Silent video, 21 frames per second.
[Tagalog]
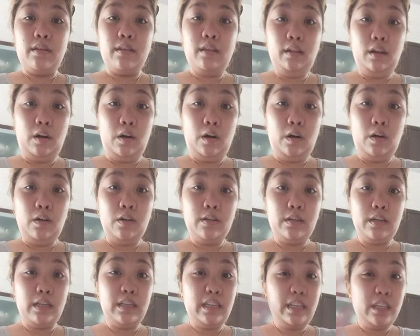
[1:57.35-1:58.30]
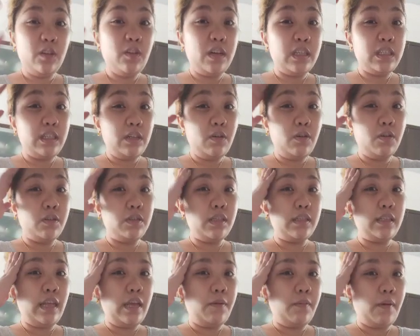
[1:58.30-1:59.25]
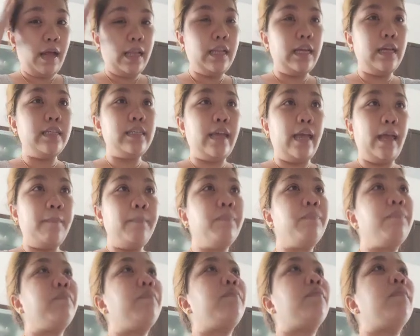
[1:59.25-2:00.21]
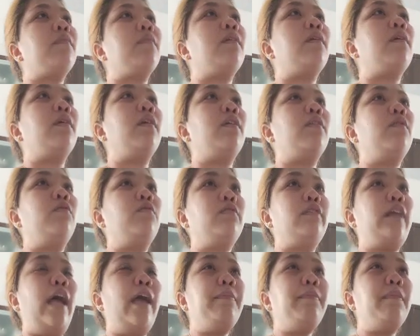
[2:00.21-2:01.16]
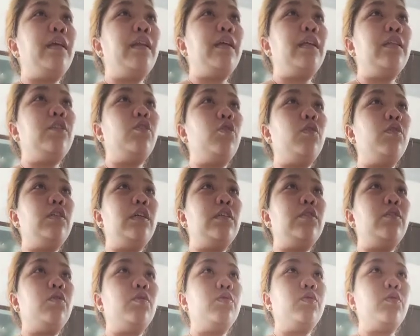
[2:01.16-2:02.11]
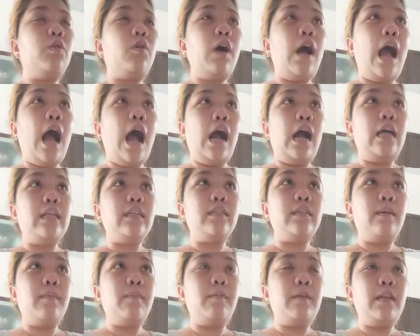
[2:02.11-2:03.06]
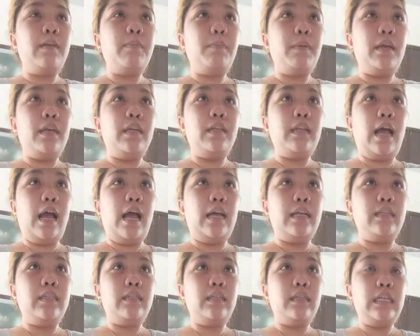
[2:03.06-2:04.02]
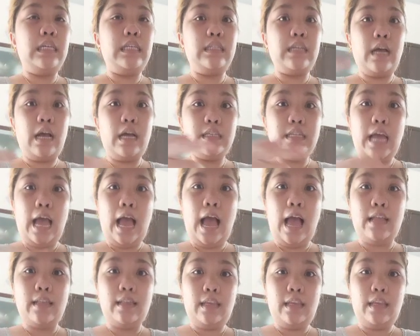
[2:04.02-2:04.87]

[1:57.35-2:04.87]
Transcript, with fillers: No? Nandito ka siguro sa Taiwan kasi nung time na nando, nagtutokhangan sa Pilipinas, isa ka sa